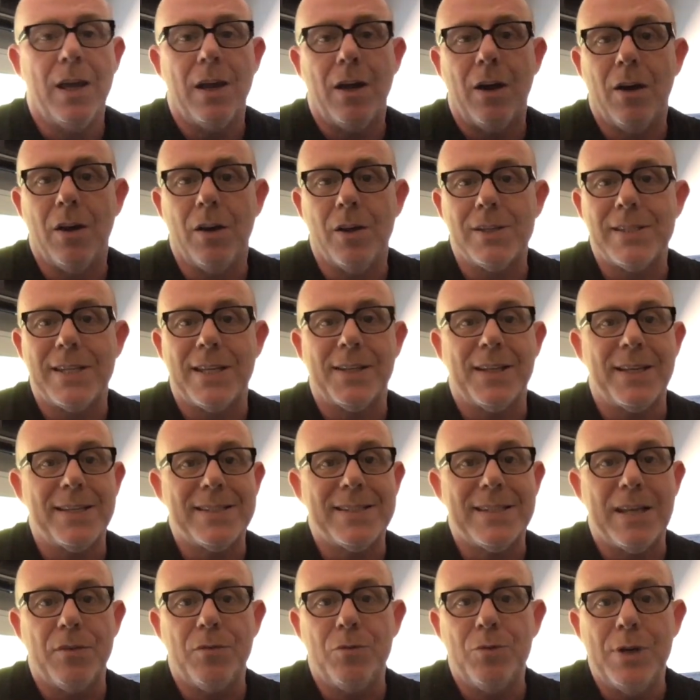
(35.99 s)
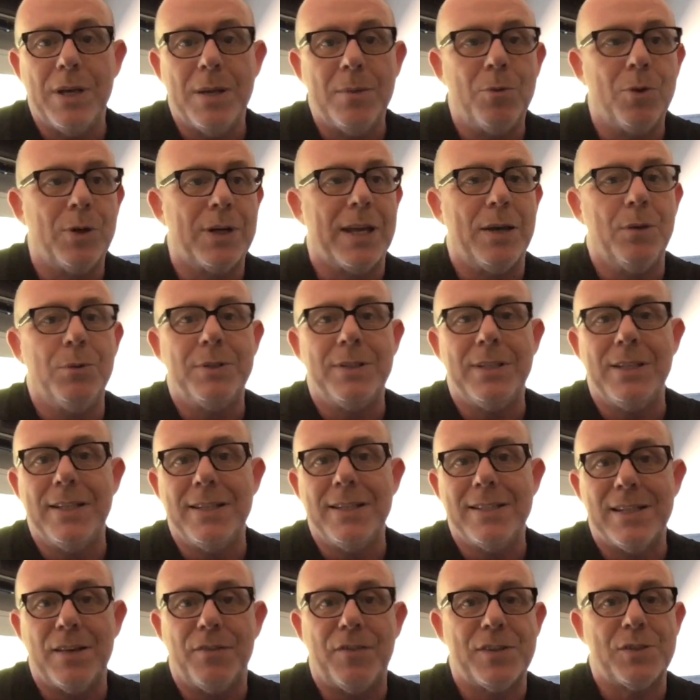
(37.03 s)
euh, s'adresse à vous, les mots qu'elle
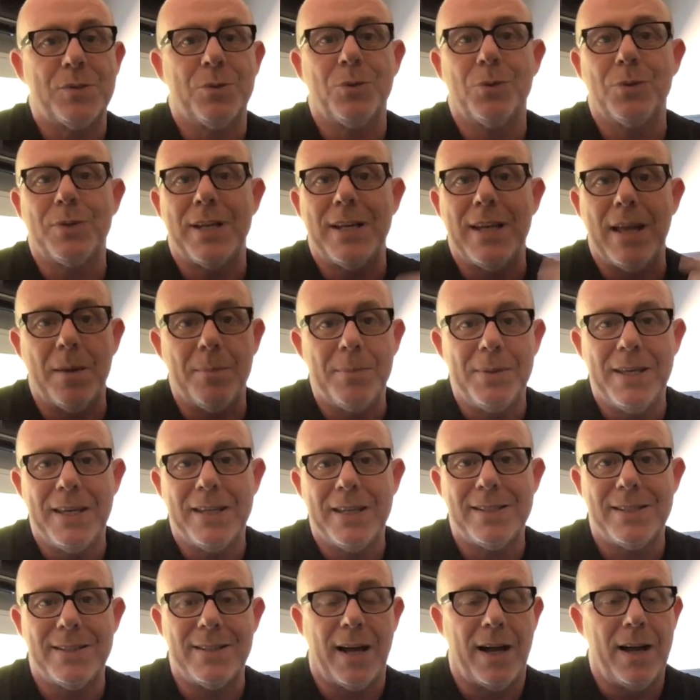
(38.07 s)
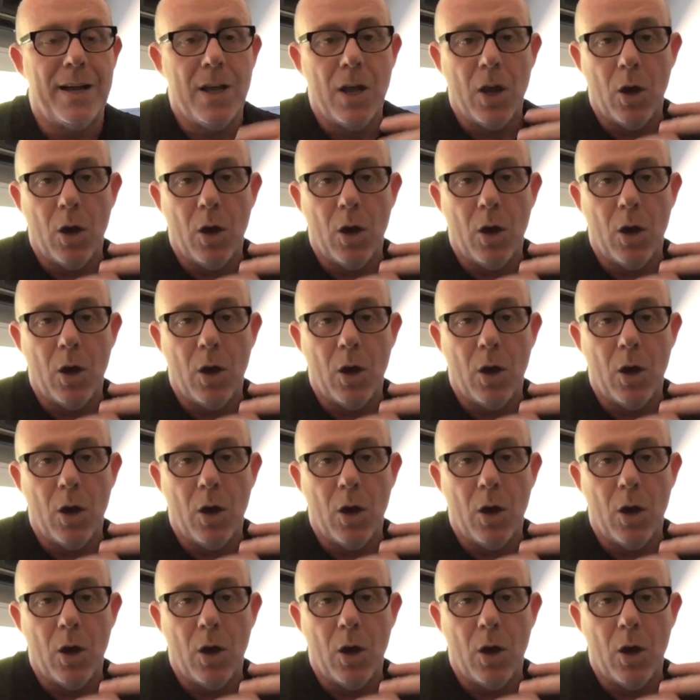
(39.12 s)
utilise, la façon dont elle est habillée, etc.